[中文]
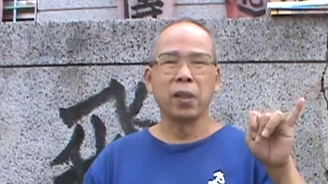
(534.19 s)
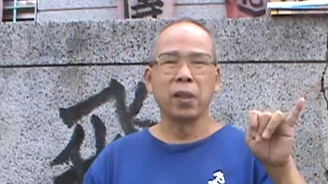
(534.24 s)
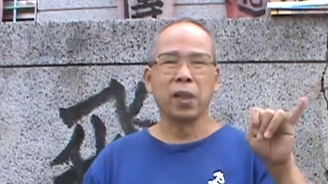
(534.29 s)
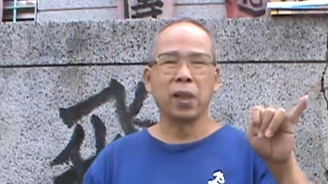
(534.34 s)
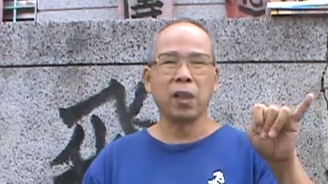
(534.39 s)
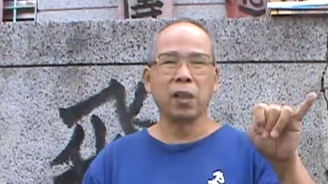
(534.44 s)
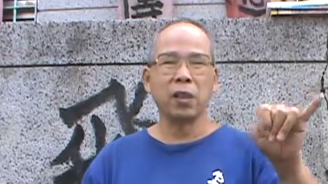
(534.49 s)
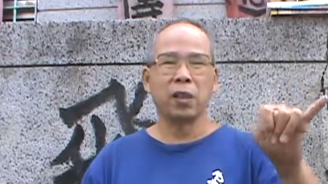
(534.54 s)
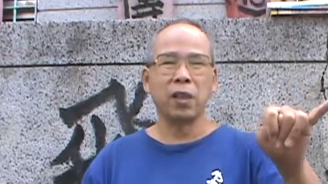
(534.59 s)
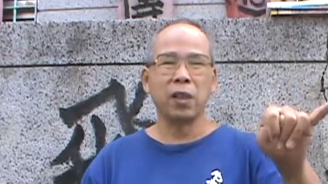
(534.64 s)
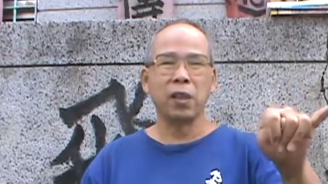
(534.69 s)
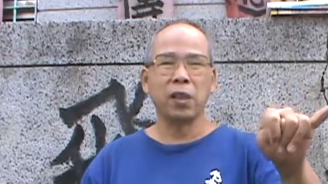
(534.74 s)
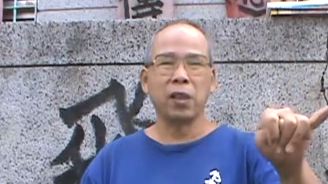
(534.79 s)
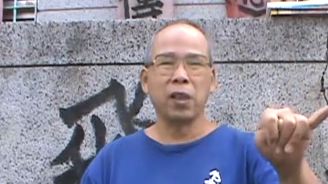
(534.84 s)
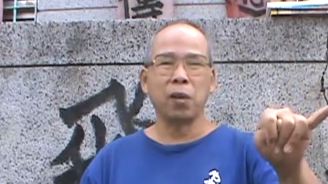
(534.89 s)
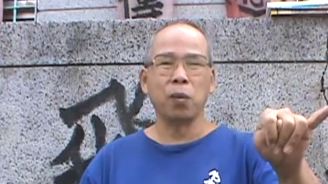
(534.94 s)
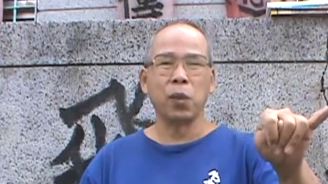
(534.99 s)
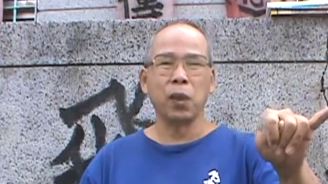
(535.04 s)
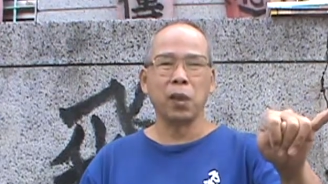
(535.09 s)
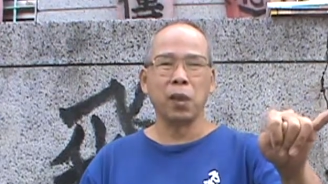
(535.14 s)
然后经历
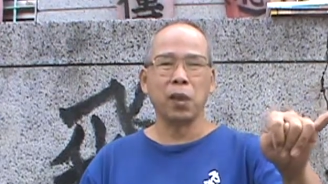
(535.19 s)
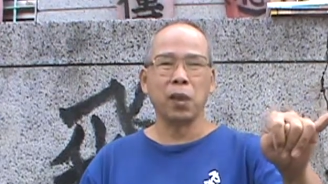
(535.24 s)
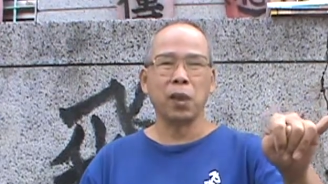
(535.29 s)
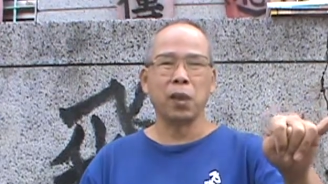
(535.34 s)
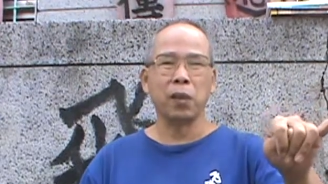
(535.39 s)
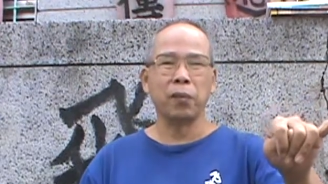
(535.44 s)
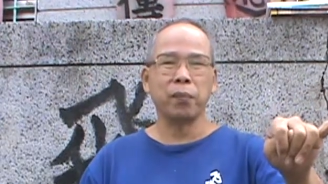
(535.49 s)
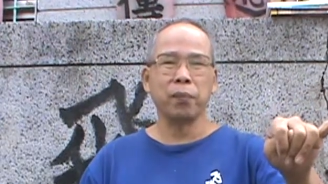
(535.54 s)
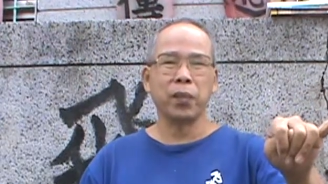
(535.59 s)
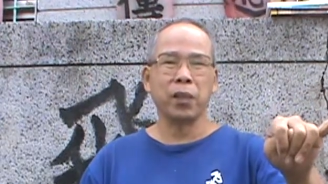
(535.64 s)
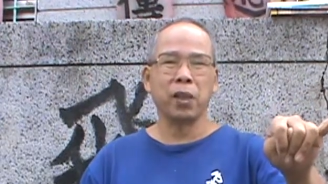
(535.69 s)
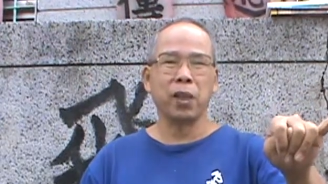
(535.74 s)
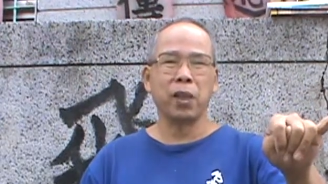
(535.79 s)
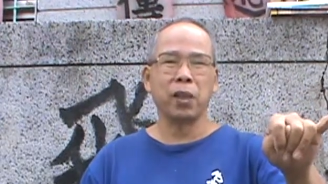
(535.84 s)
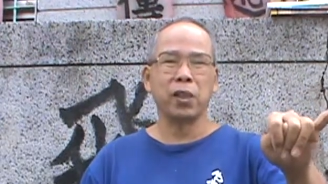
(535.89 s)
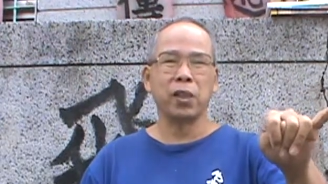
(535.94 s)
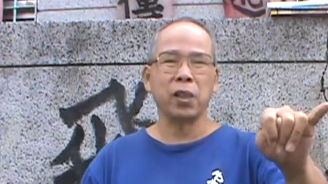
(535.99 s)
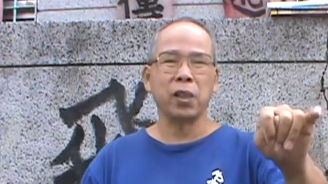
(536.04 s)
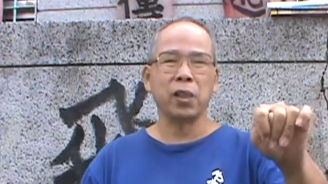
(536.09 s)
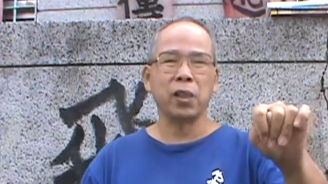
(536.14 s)
了文革，
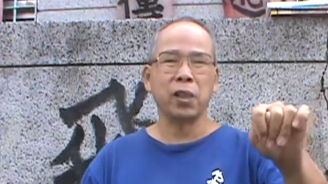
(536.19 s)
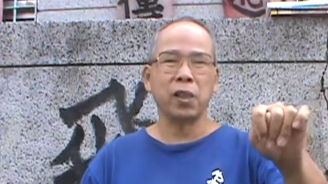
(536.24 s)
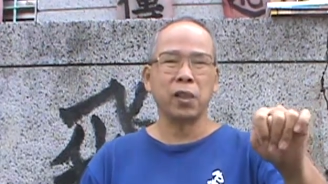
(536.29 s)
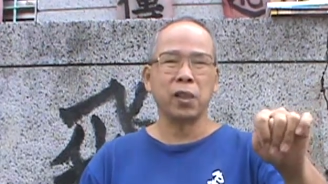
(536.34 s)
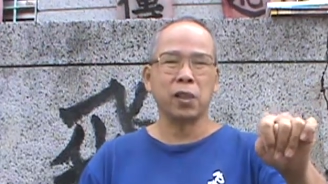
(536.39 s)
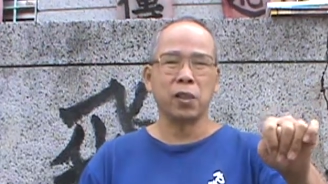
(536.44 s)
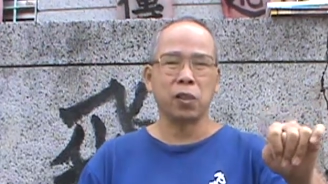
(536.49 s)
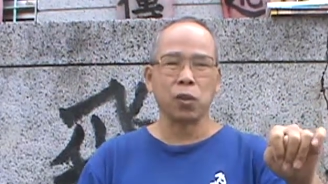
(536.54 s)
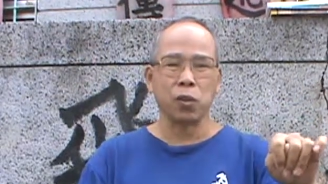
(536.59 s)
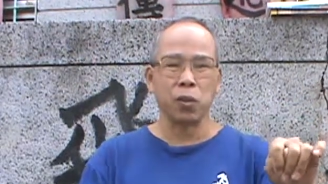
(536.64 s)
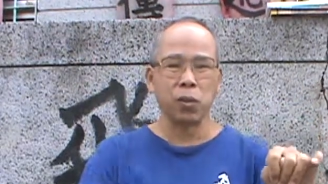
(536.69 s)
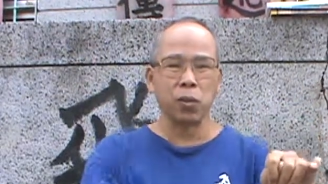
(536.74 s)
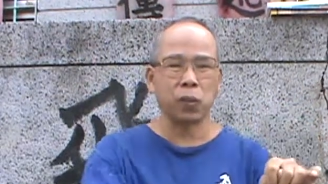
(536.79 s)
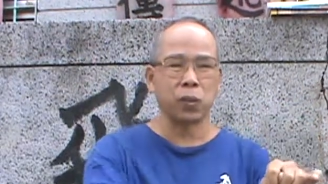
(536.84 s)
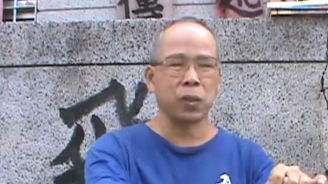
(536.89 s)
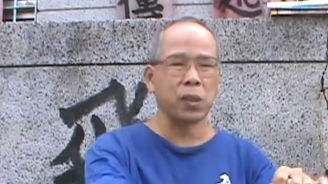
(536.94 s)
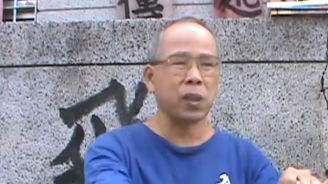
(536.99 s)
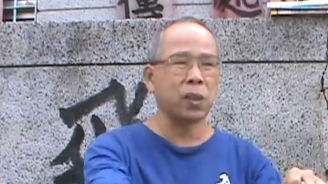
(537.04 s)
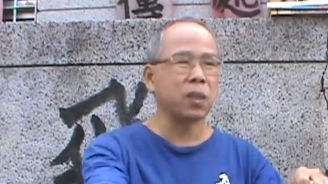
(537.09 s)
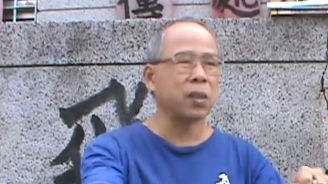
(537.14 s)
呃，经历了种种
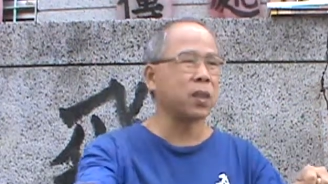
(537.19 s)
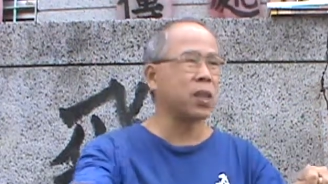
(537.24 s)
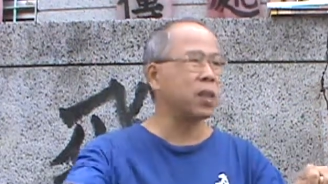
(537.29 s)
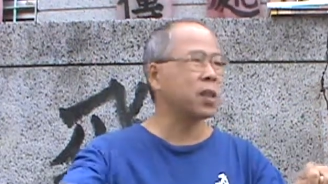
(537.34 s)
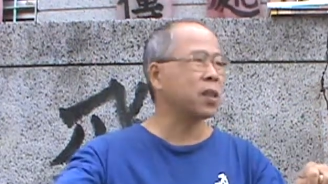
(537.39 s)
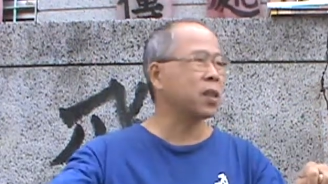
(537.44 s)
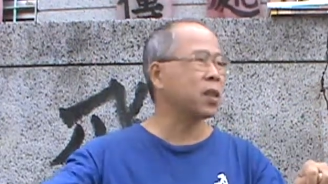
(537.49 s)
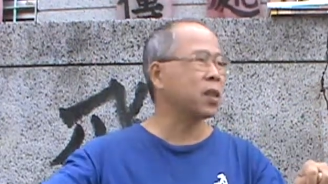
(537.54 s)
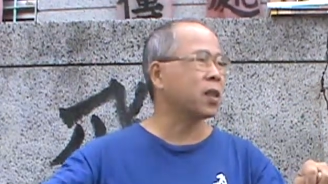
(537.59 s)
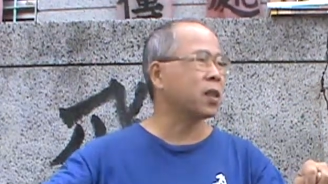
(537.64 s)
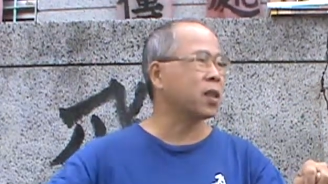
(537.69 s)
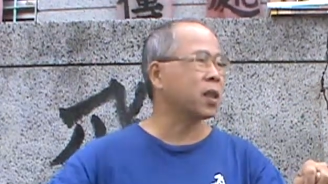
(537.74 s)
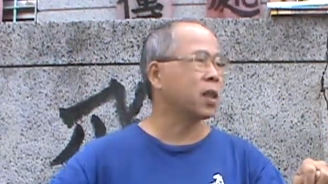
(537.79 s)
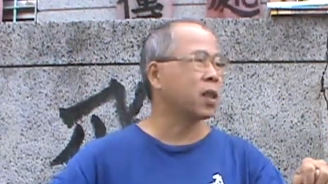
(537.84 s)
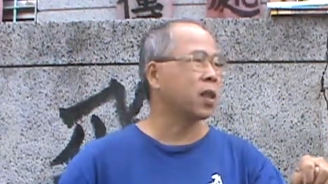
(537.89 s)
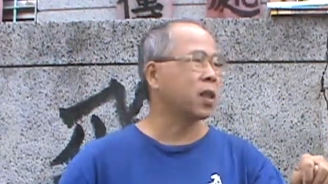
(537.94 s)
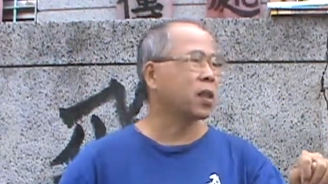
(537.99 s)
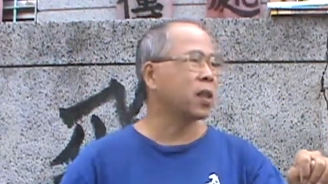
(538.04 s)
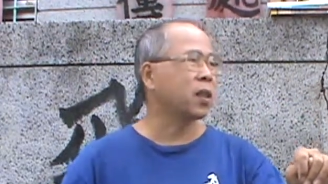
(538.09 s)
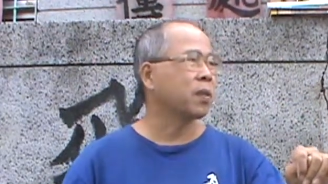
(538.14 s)
政政治这
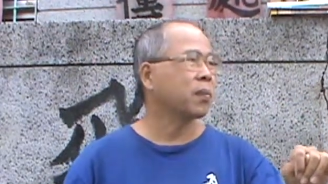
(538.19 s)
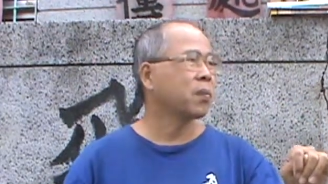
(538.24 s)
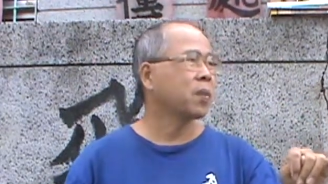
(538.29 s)
个，